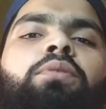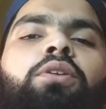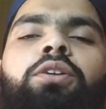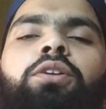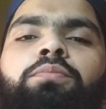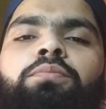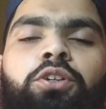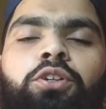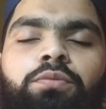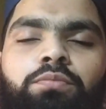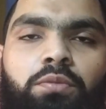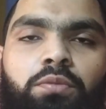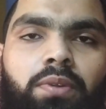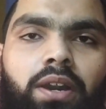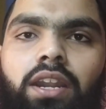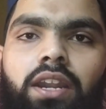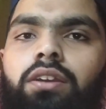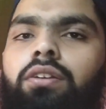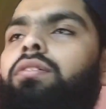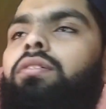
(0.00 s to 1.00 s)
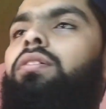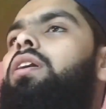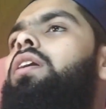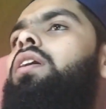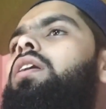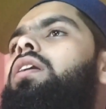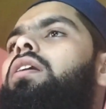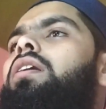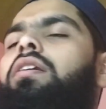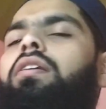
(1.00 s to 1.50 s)
बहुत बहुत मुबारक हो
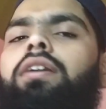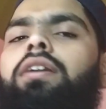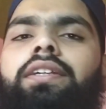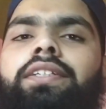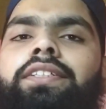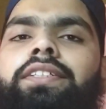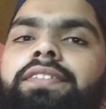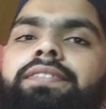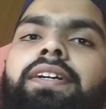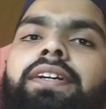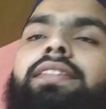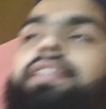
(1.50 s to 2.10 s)
और इस